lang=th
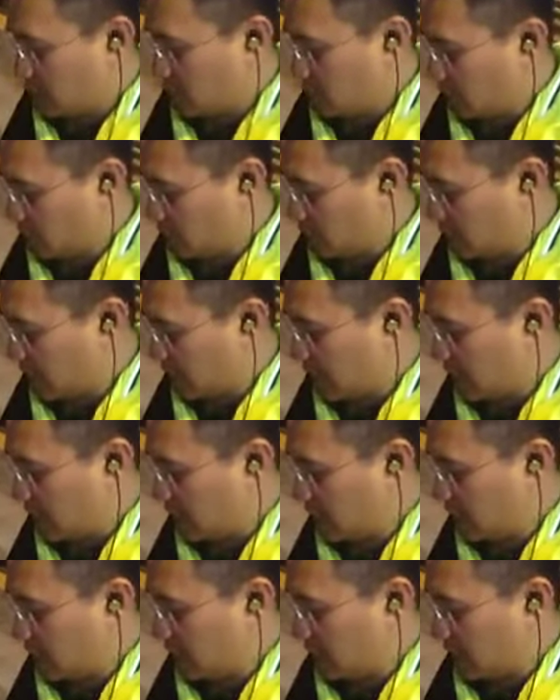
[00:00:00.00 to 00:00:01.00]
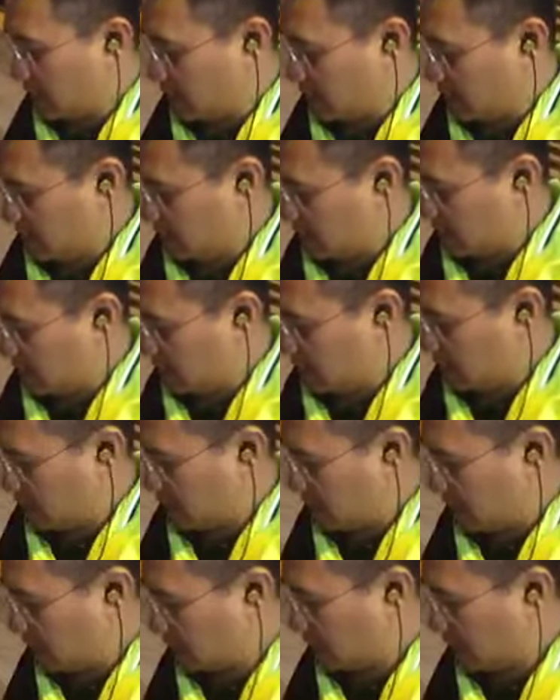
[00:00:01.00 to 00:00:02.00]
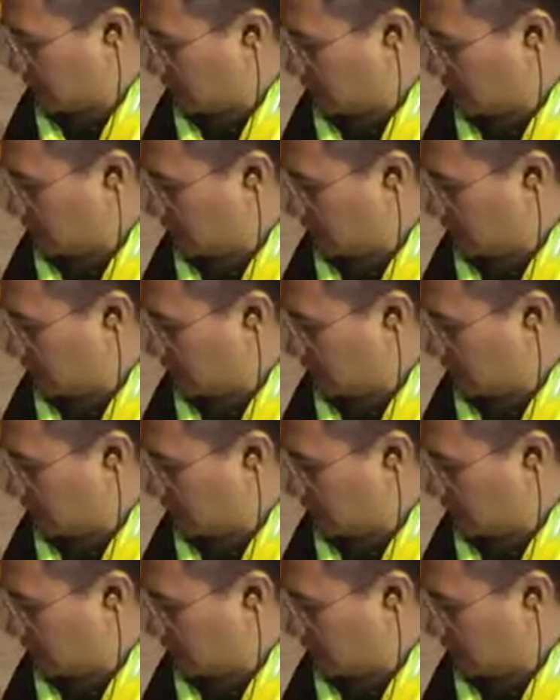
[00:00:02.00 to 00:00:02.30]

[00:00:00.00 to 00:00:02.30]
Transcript: โดยใช้เทคนิค